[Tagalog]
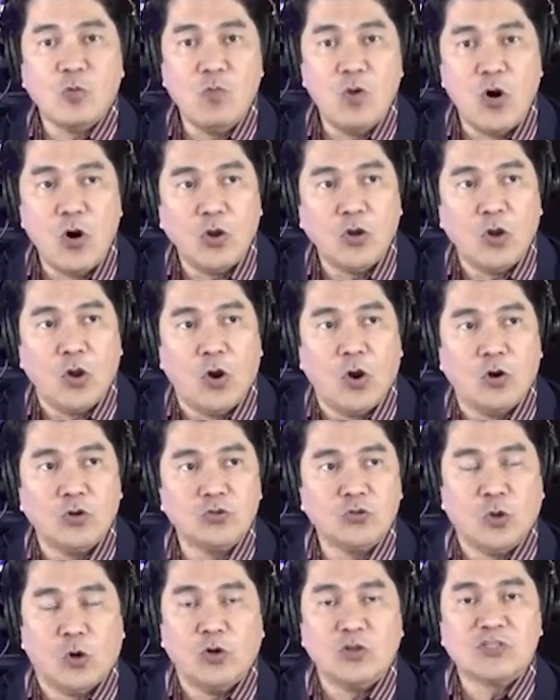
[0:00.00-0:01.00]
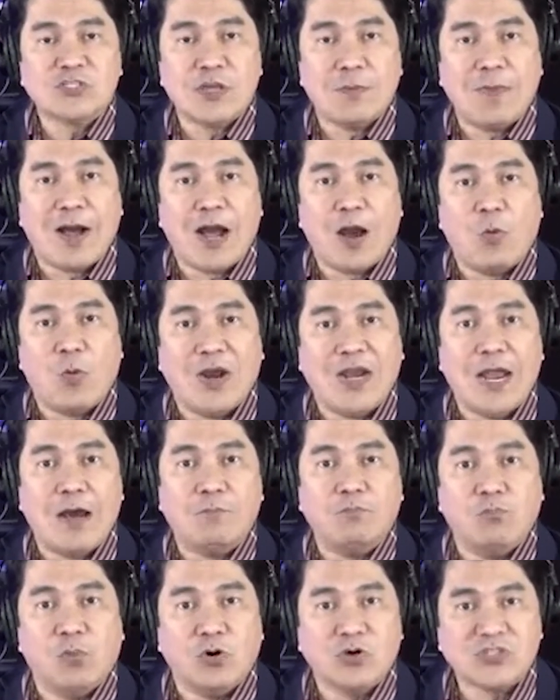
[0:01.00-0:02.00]
tumulong doon sa mga
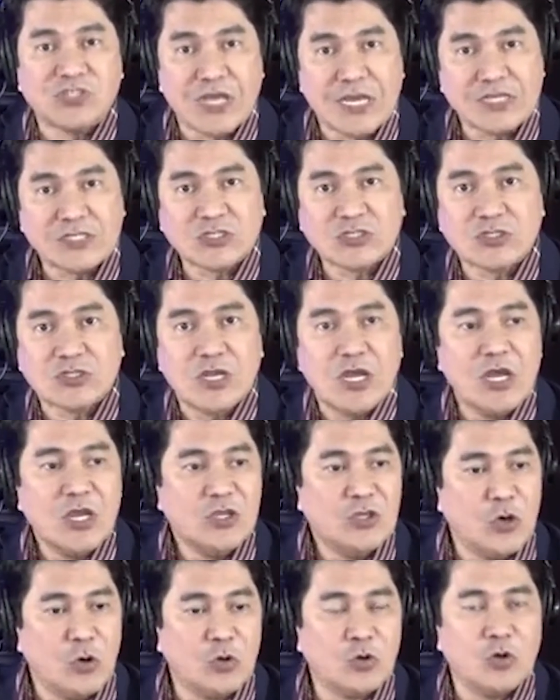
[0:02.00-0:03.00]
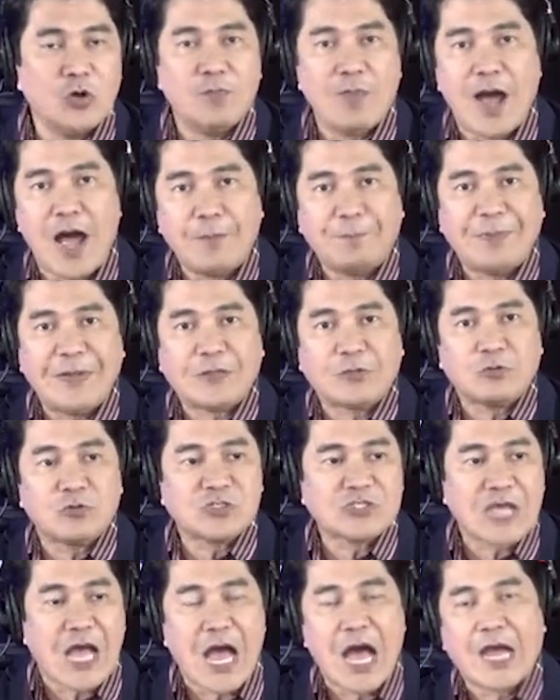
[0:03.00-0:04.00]
walang boses. Yung lumapit ho
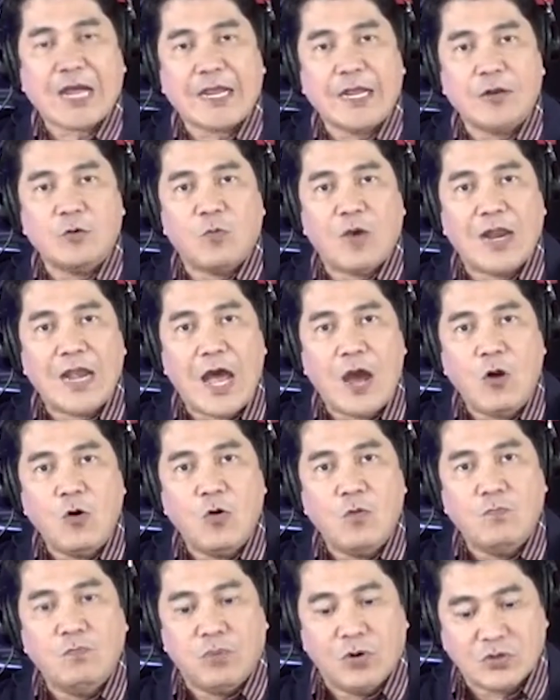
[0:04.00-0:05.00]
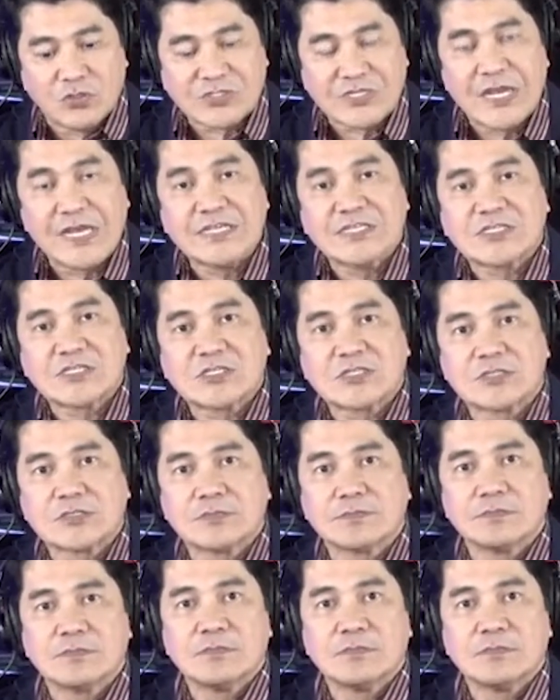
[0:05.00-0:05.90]
sa akin, wala hong boses.